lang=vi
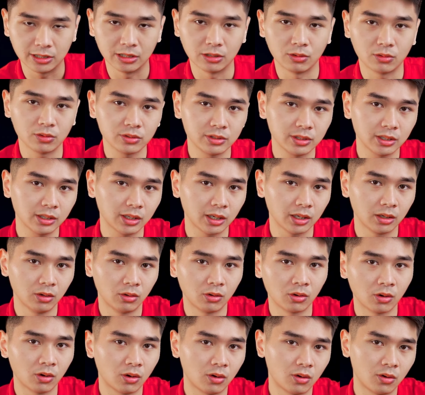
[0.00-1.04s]
chiếu những cái
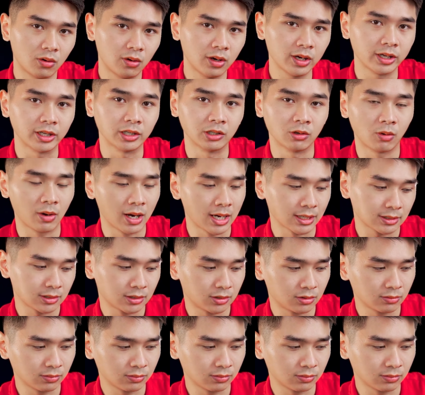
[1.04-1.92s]
logo hình hoạt,